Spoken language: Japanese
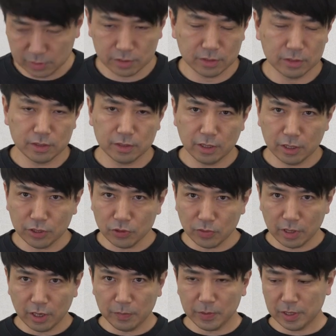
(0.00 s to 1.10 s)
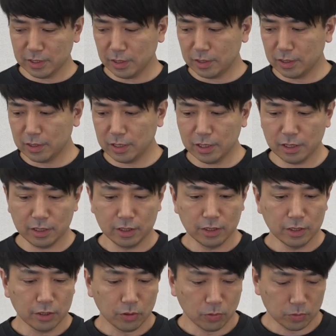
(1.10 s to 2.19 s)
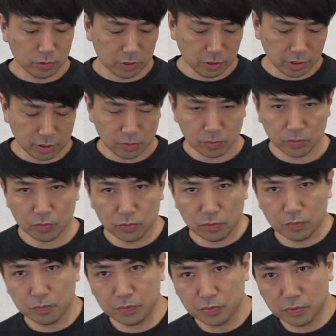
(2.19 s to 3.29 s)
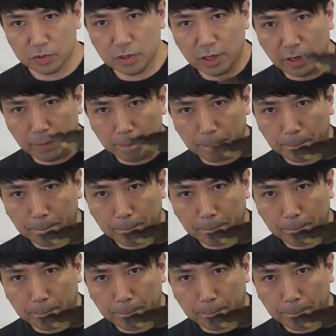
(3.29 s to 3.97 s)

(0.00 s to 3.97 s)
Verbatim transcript: す。今日はね、皆さんにこちらのこのプロテア、